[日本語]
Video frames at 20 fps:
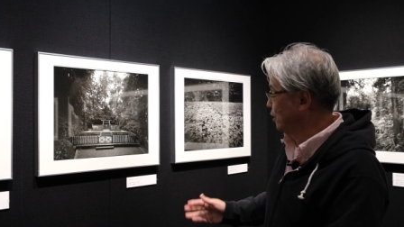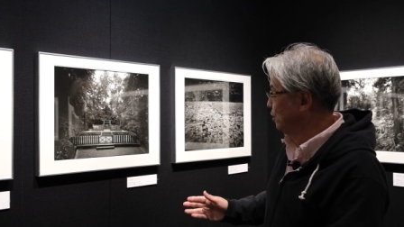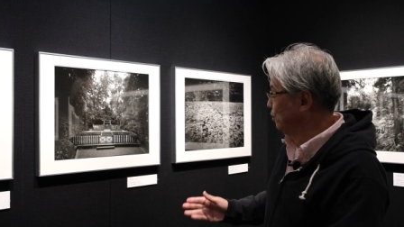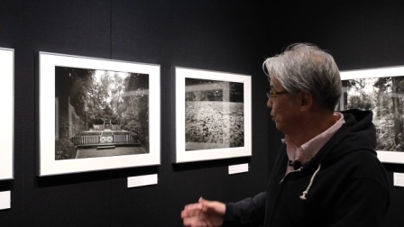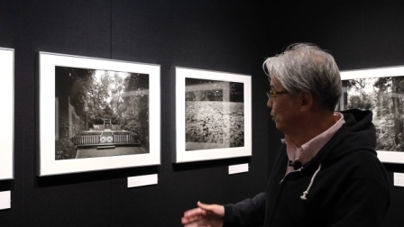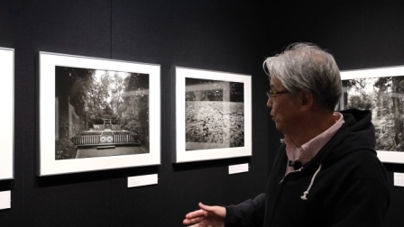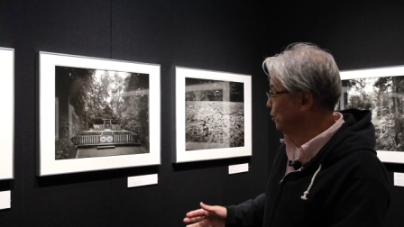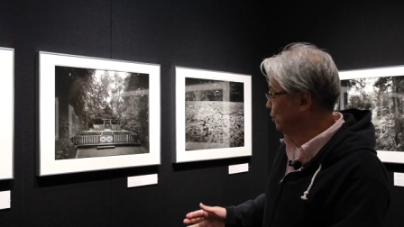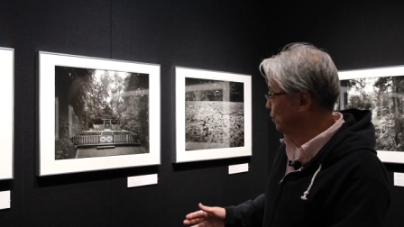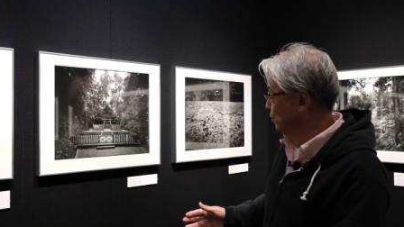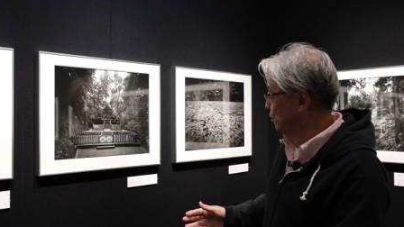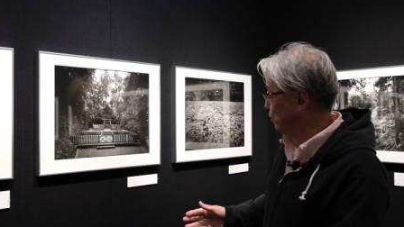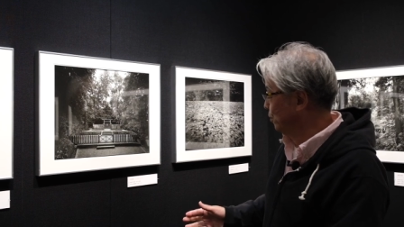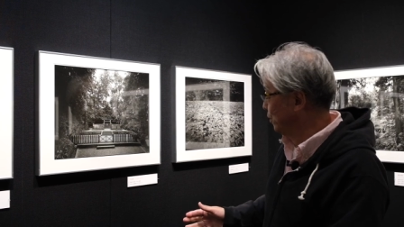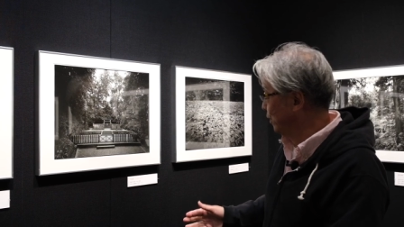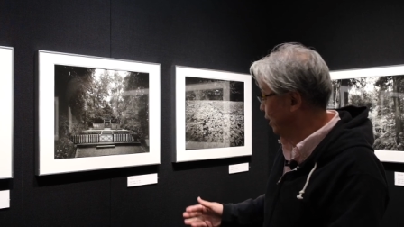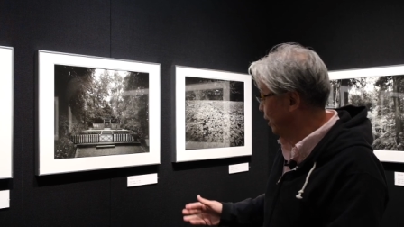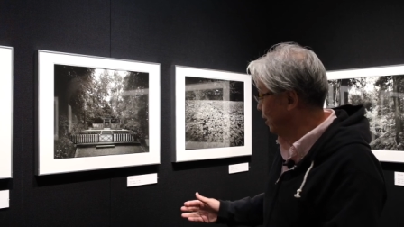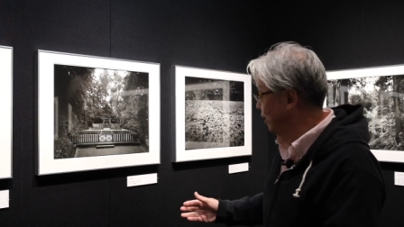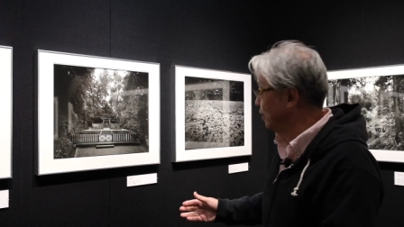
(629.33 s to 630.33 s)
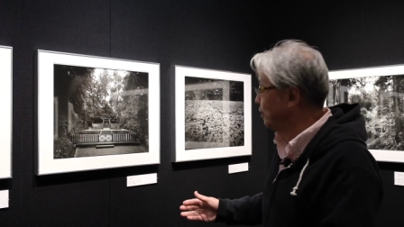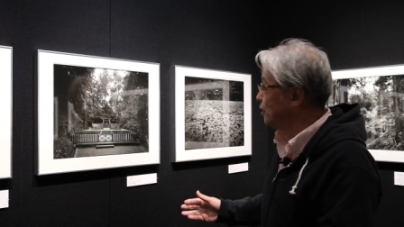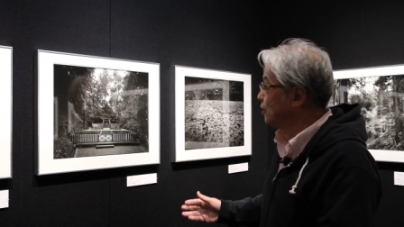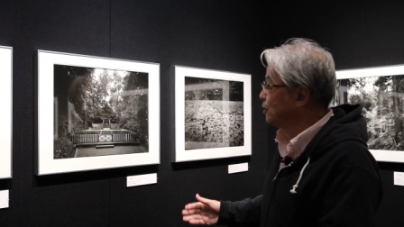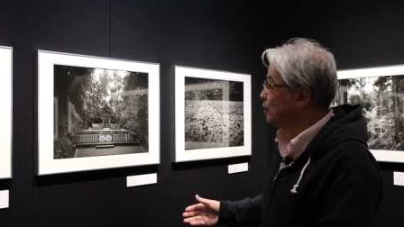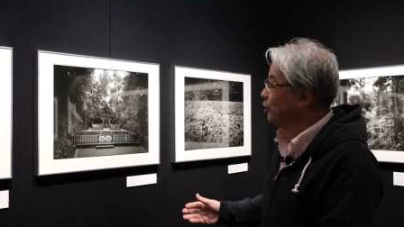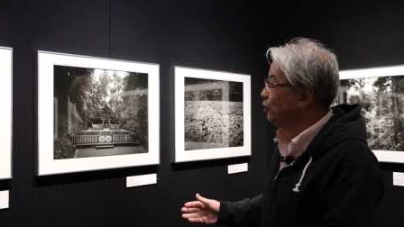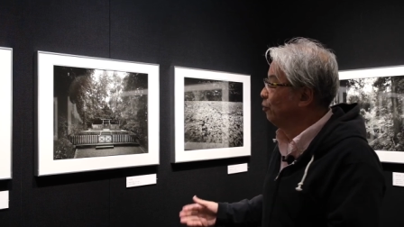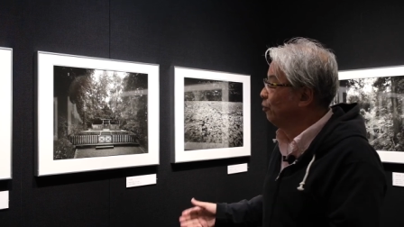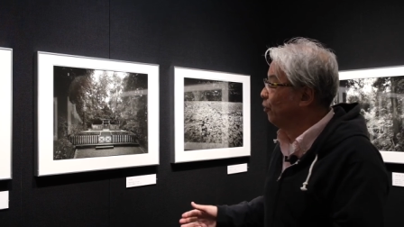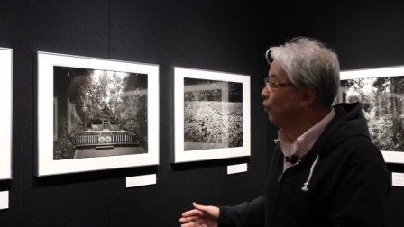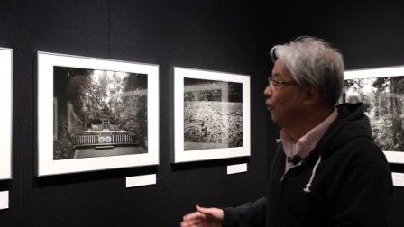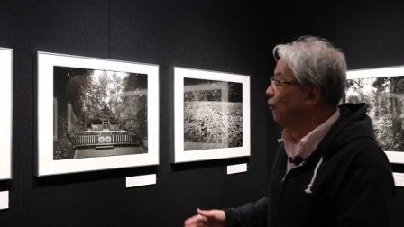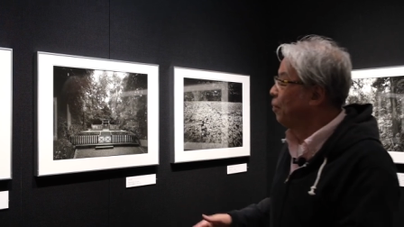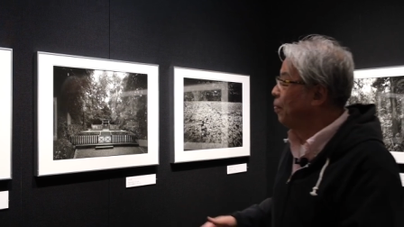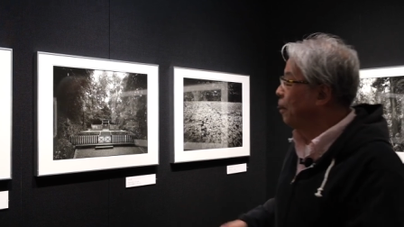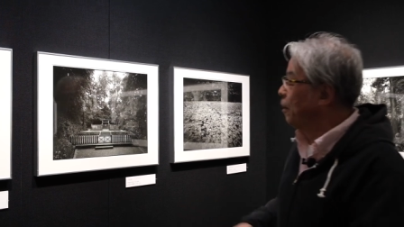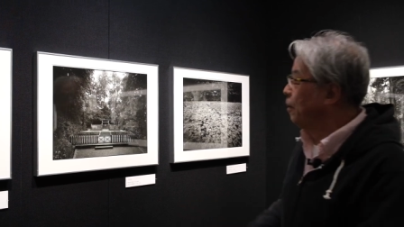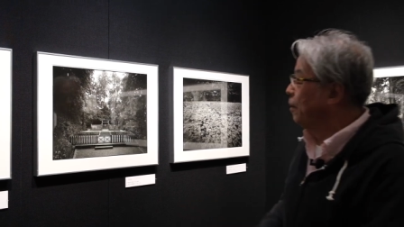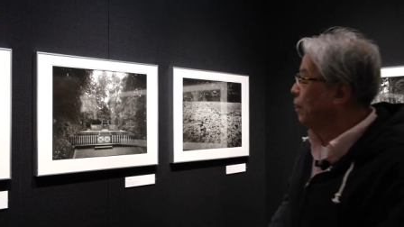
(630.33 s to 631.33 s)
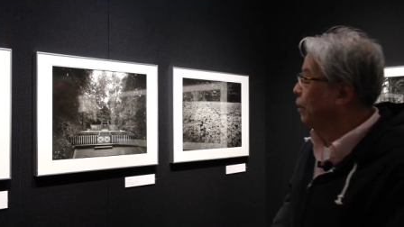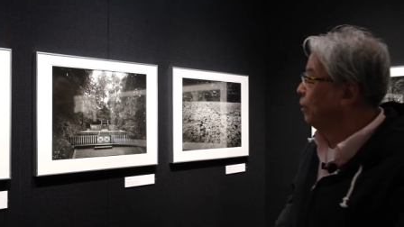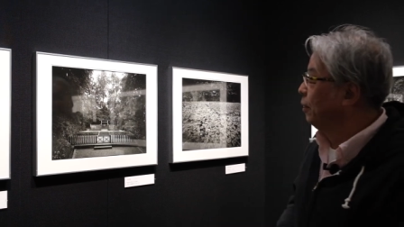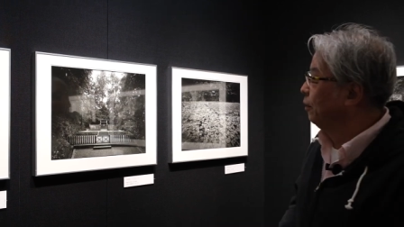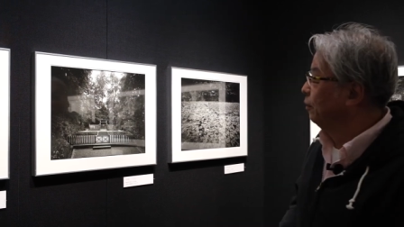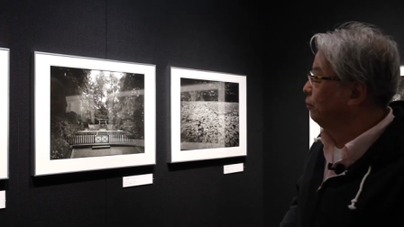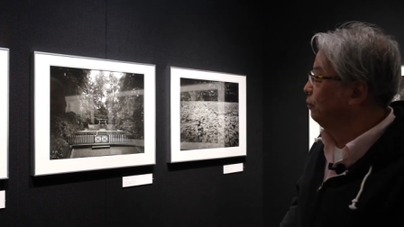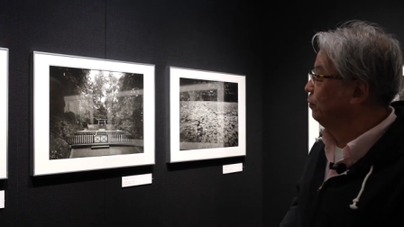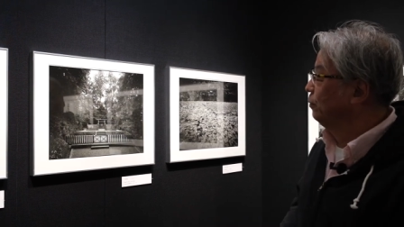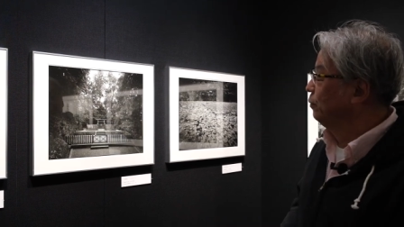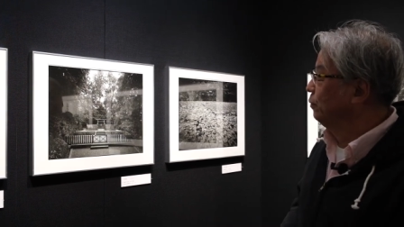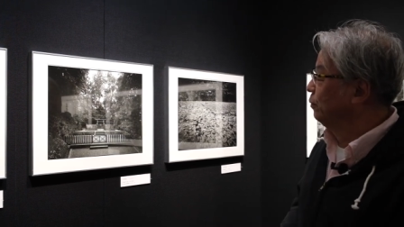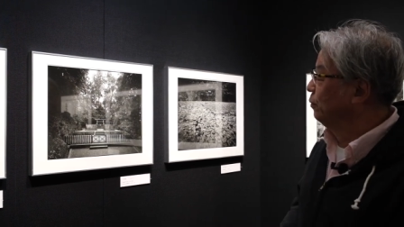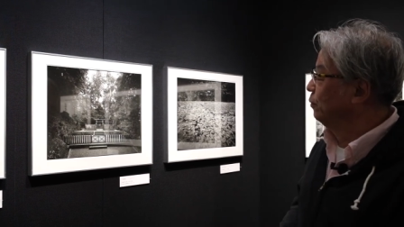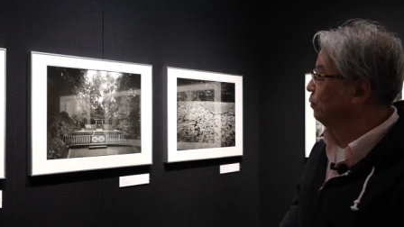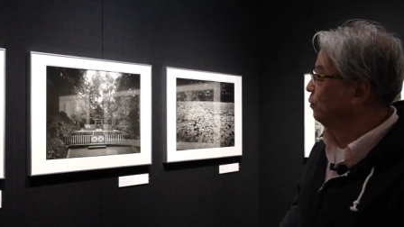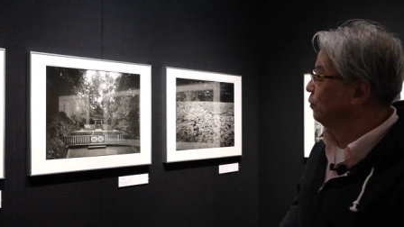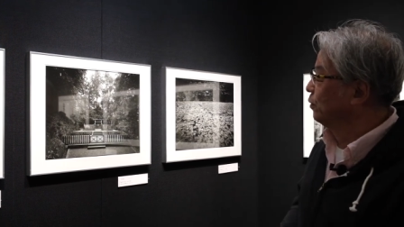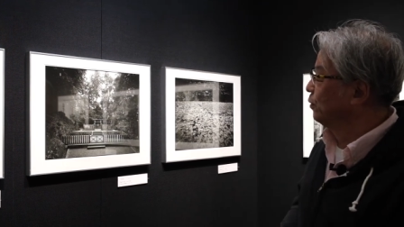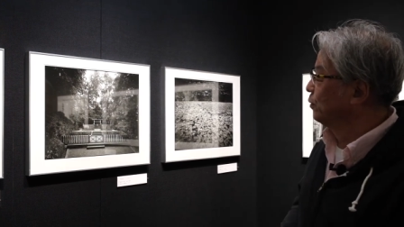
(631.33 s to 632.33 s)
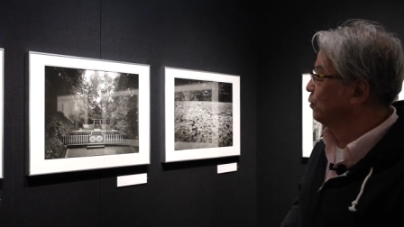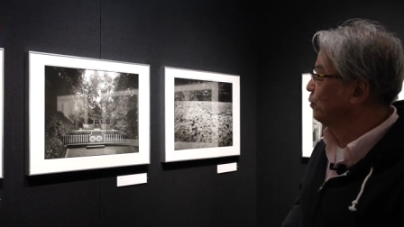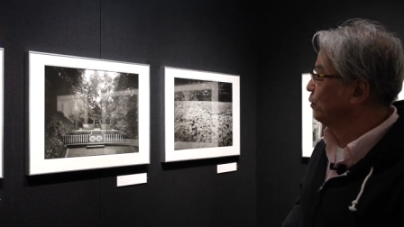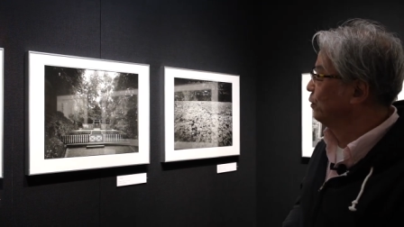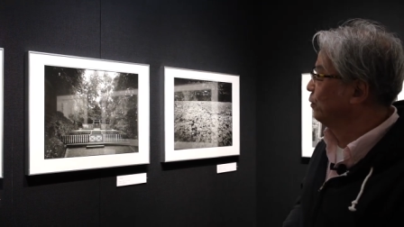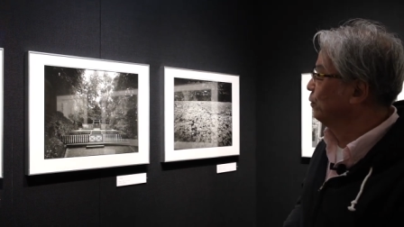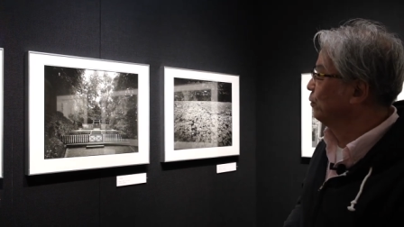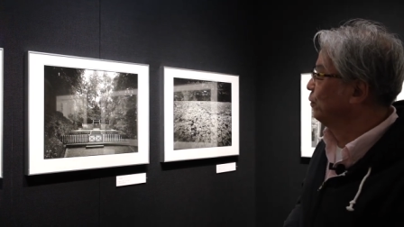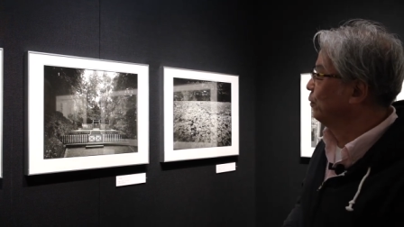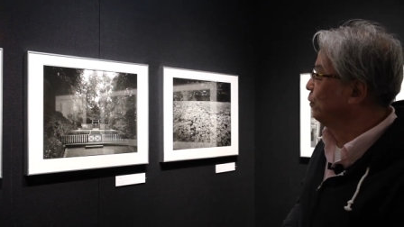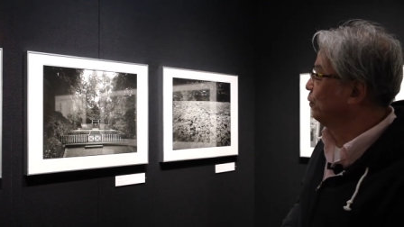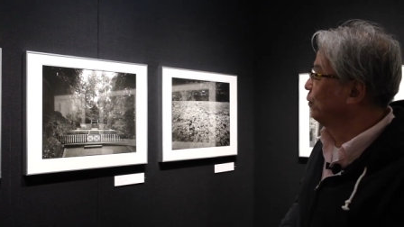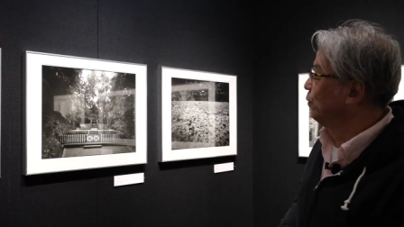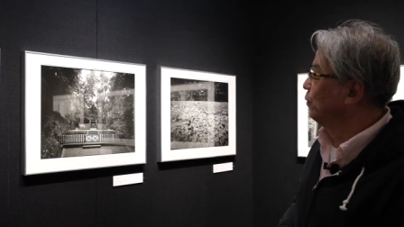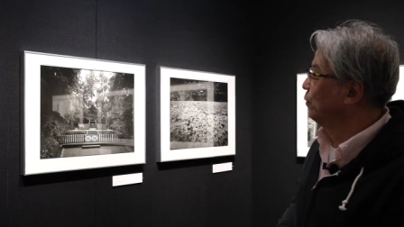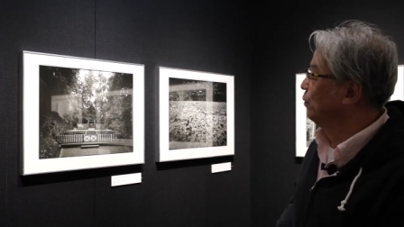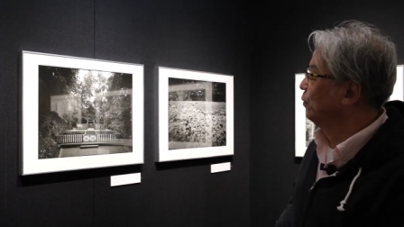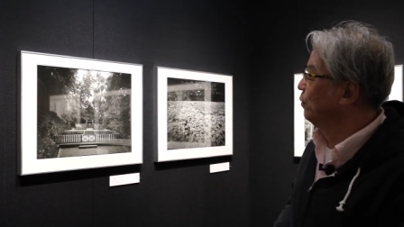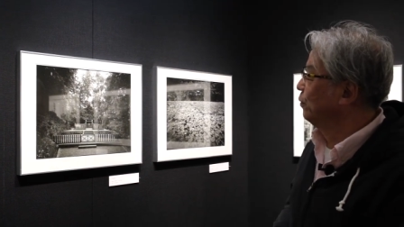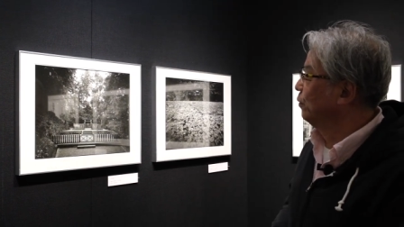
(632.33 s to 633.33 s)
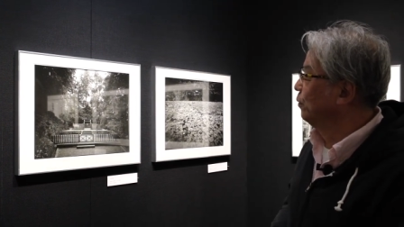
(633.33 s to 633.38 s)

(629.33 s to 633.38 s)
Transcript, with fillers: きゅうじゅうろくだいなんですけども、うんとそれほど、